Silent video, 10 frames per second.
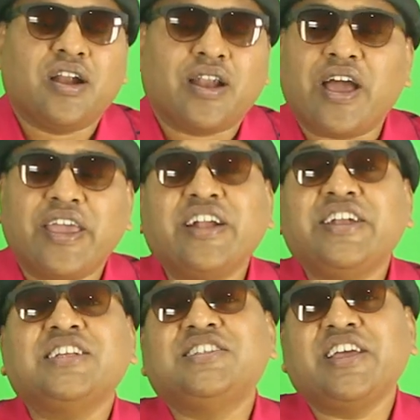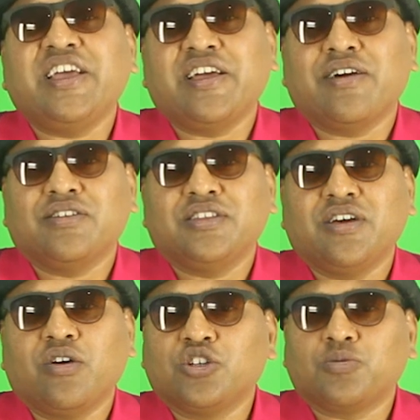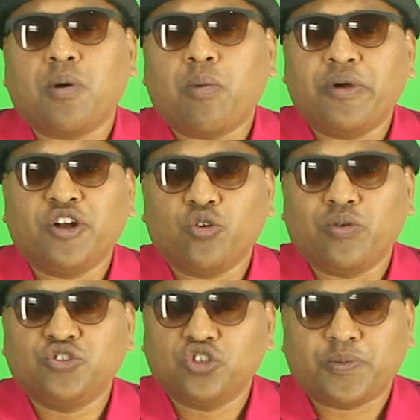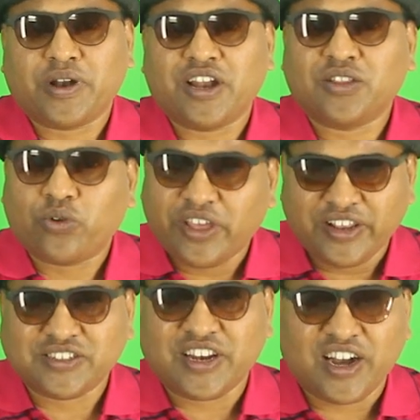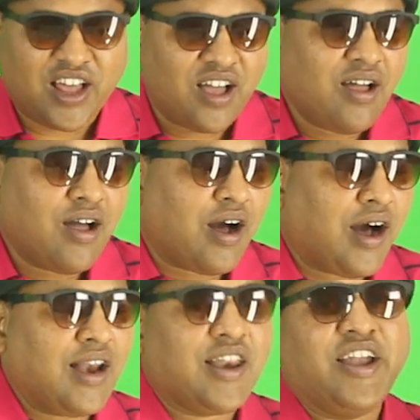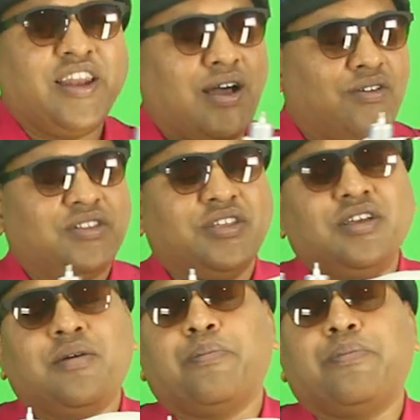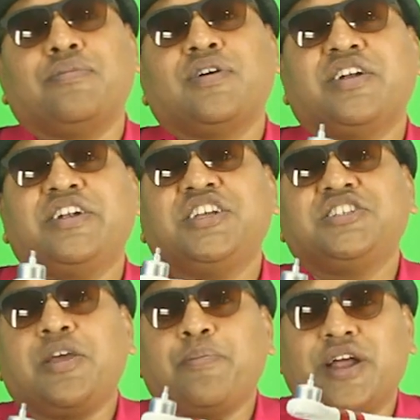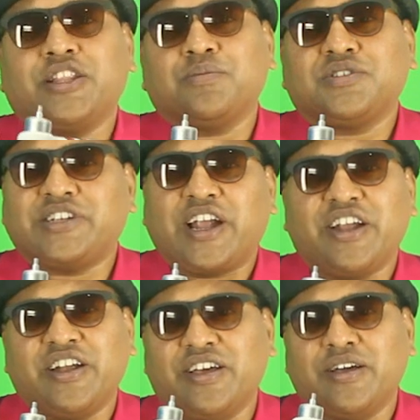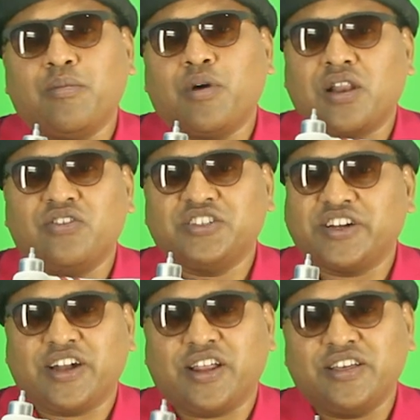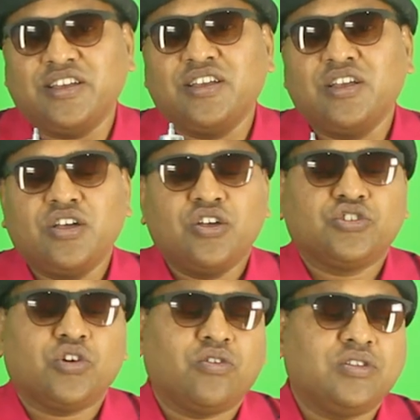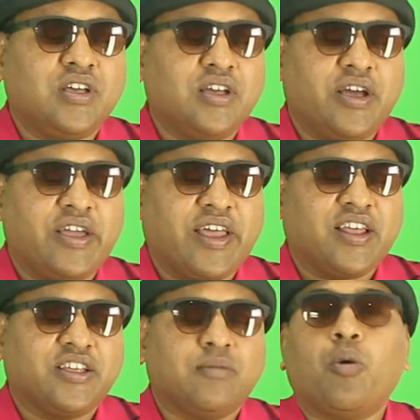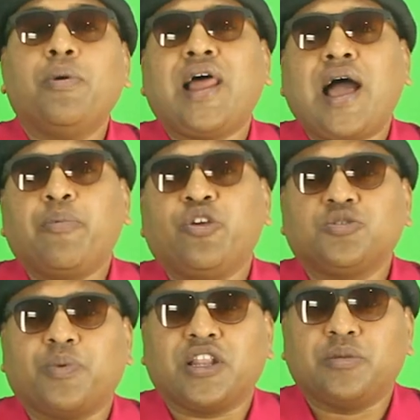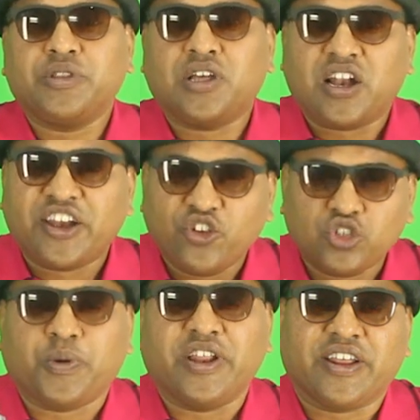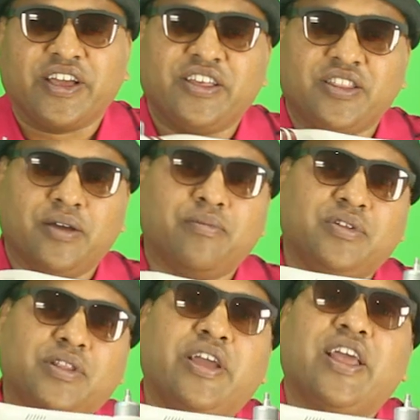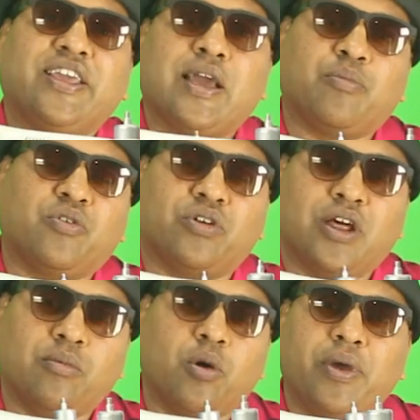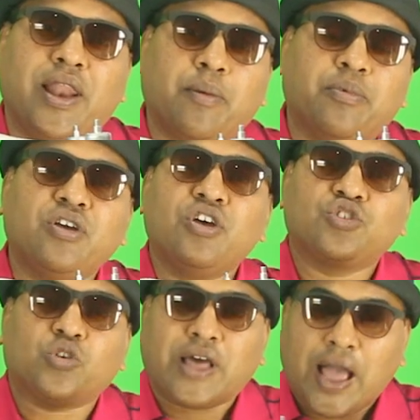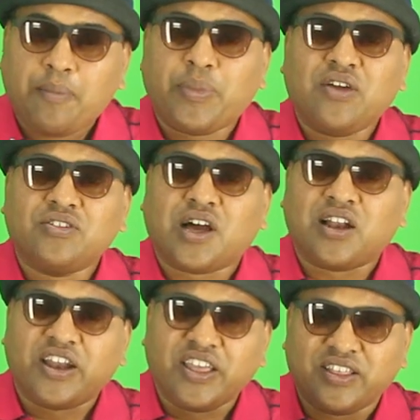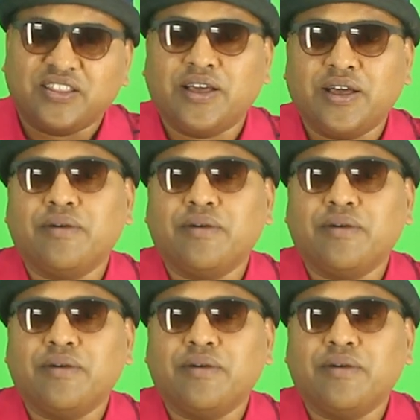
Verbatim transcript: நான் ஏன் டிஜே வந்து ஓஸ்மோ மொபைல் டூவை சூஸ் பண்ணுறதுக்கு ஒரே ரீசன் என்னென்னா ஆல்ரெடி நான் வந்து டிஜே பேந்தம் ஸ்டாண்டர்டு மாடல் வச்சுருக்கேன் நான் ஸோ வந்து எனக்கு இந்த மொபைல் ஆப் யூஸ் பண்ணுறதை பற்றி ஆல்ரெடி யூஸ் பண்ணியிருக்கேன் இந்த இந்த ஹெலிகாம்க்கு உண்டான மொபைல் ஆப் ஸோ அந்த ஆப்லேயே வந்து ஆல்ரெடி இந்த